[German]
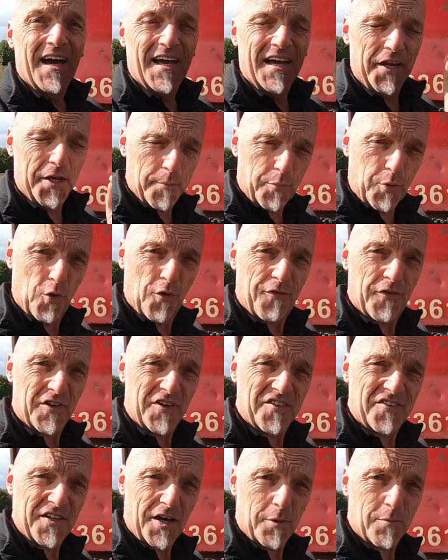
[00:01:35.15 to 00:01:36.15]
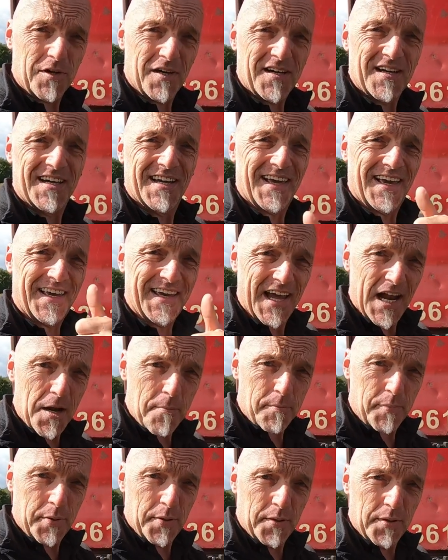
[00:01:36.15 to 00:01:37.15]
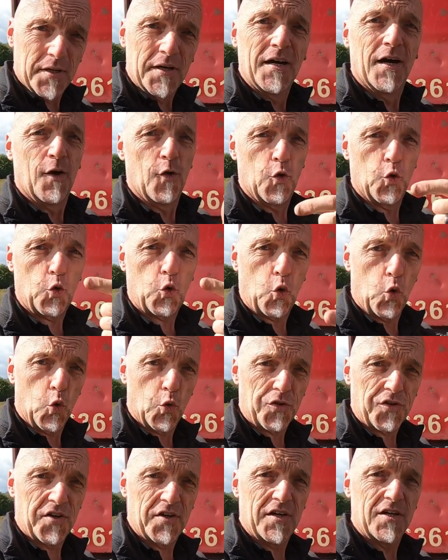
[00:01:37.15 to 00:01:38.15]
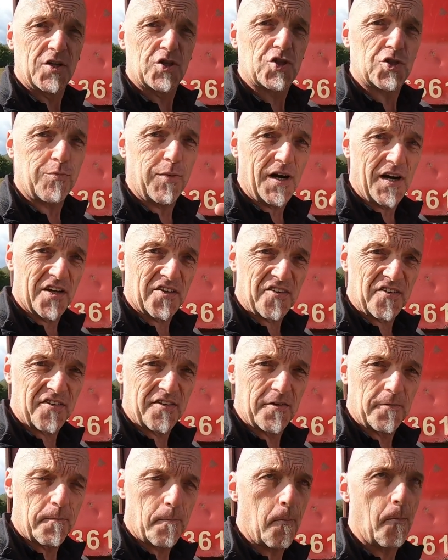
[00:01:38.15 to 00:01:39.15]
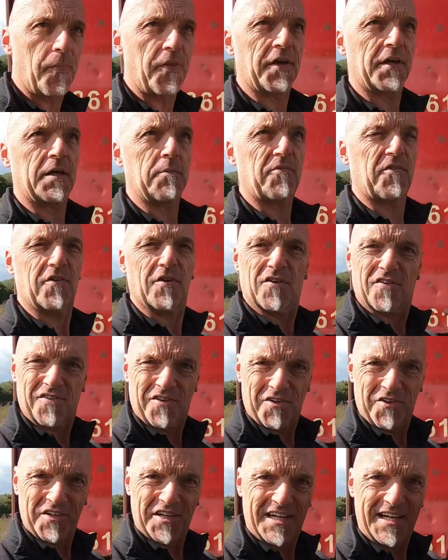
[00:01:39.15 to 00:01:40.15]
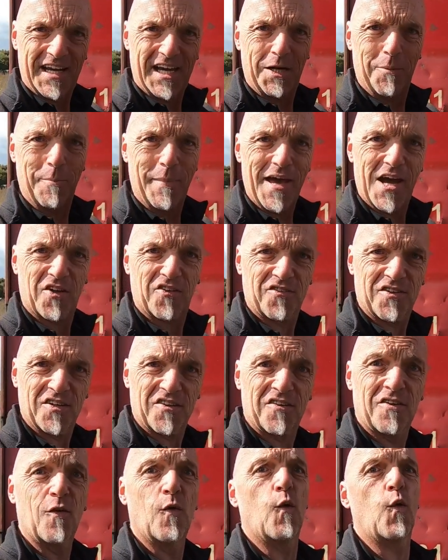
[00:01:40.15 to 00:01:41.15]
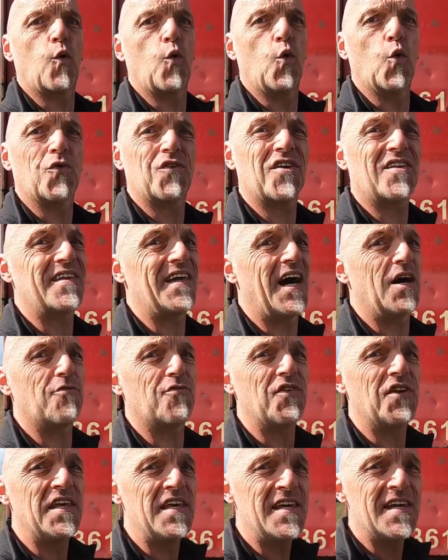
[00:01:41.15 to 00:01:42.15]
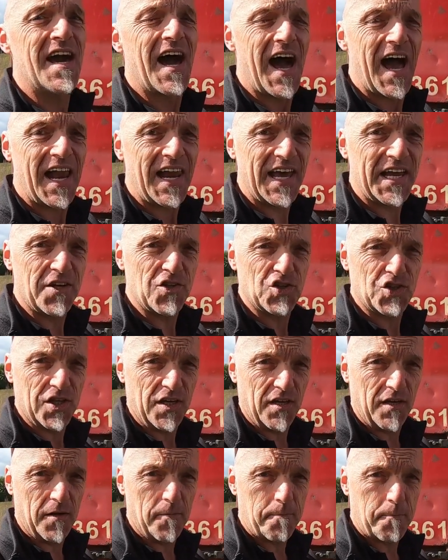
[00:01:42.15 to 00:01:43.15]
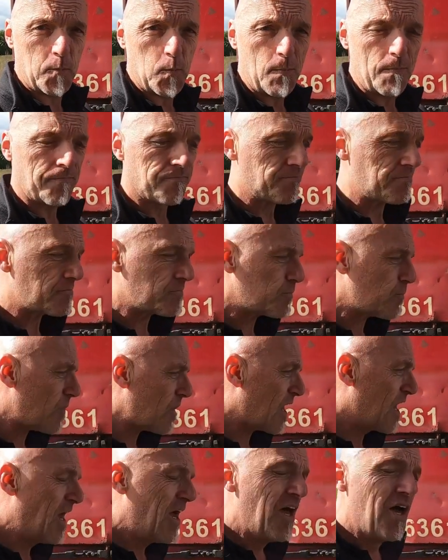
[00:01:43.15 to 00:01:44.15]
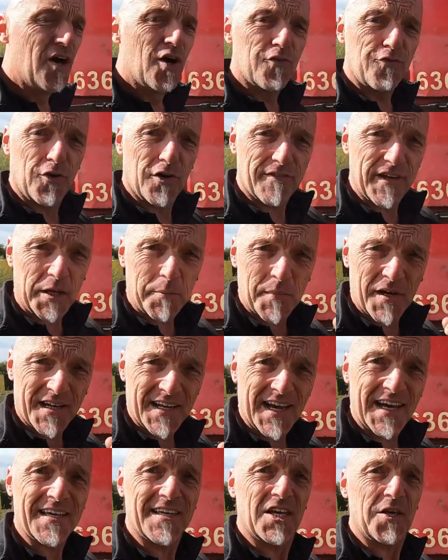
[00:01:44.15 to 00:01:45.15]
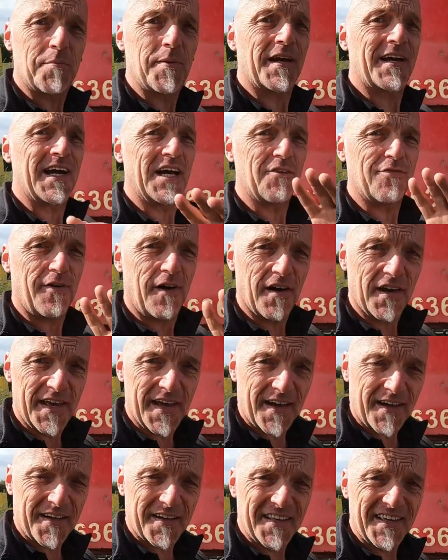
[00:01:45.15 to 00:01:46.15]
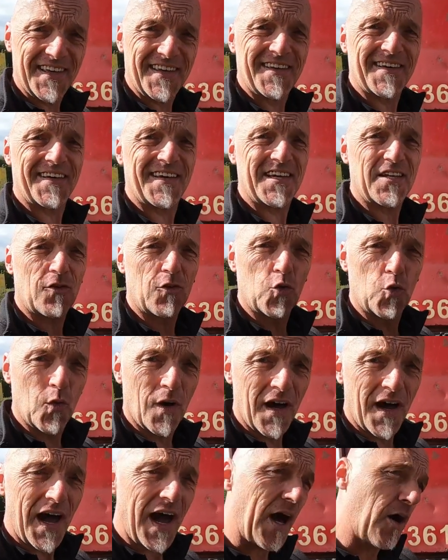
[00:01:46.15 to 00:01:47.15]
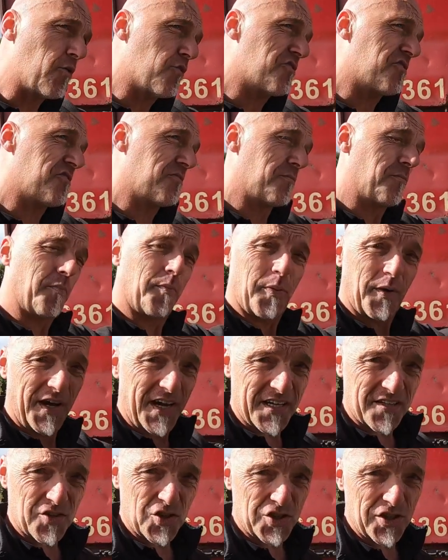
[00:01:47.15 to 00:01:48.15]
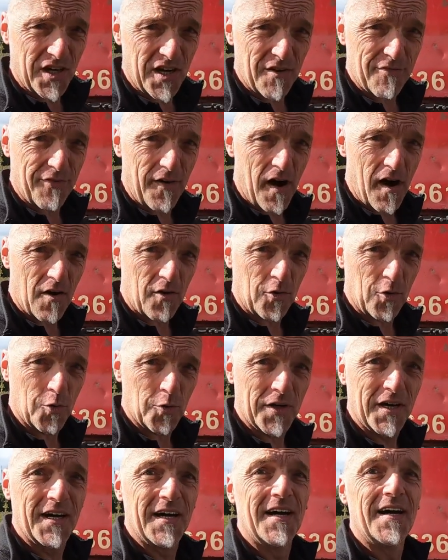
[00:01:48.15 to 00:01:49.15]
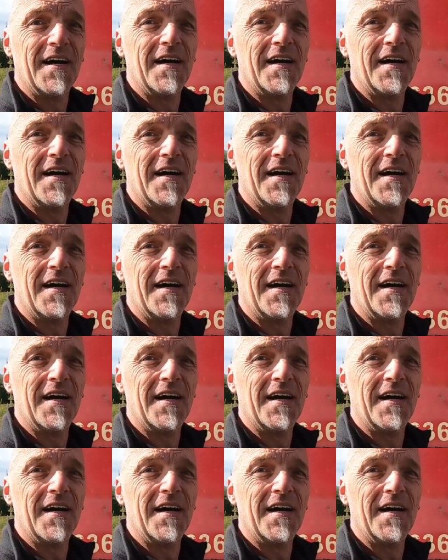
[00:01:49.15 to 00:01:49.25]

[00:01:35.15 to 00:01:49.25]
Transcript: In der Prüfung ist aber gelb, rot, schwarz. Und dann gibt es noch so einen kleinen Merksatz, rot darf nie alleine stehen. Vorweg mal gleich, ich bin kein Fahrlehrer, ich rede nur aus praktischer Erfahrung,